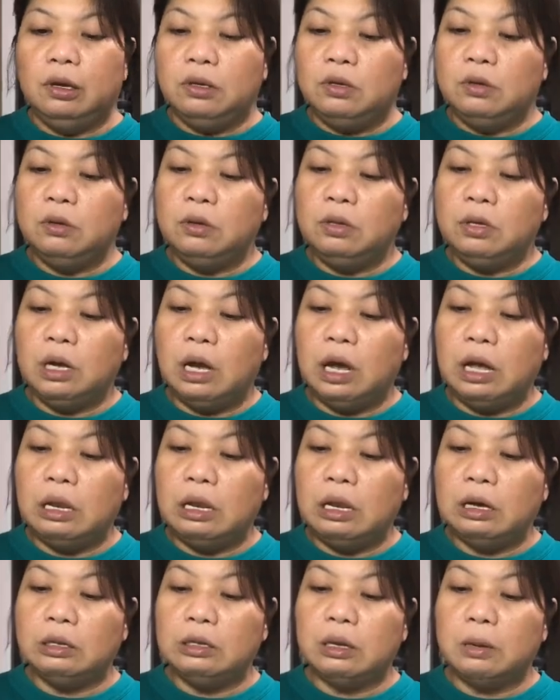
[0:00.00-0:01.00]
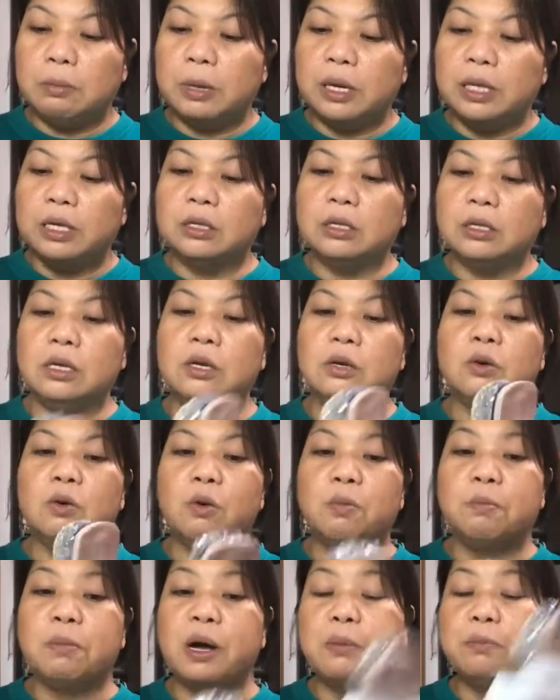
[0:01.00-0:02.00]
yun nga lang napansin ko,
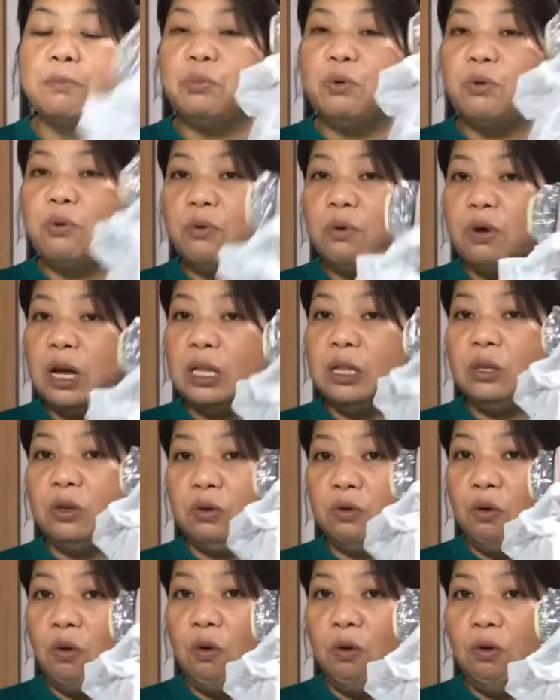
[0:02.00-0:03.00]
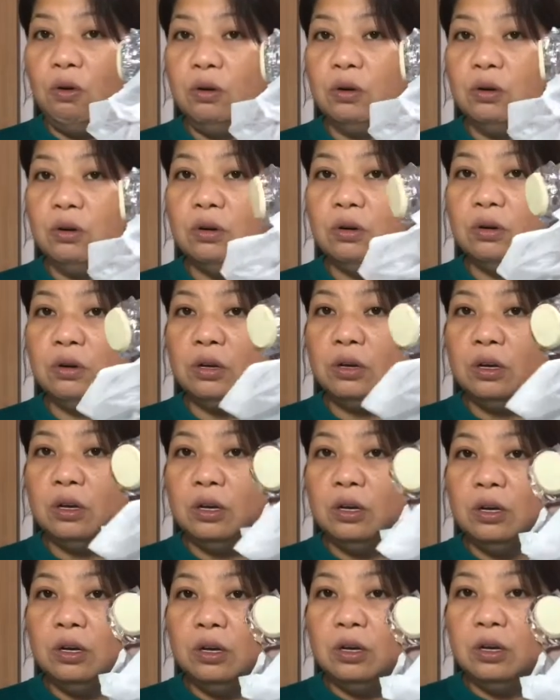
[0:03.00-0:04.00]
pagbungad ko,
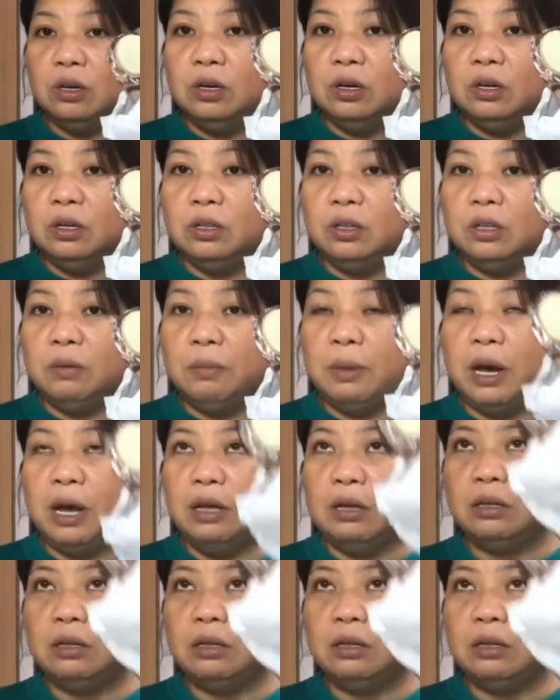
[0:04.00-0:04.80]
ba diba?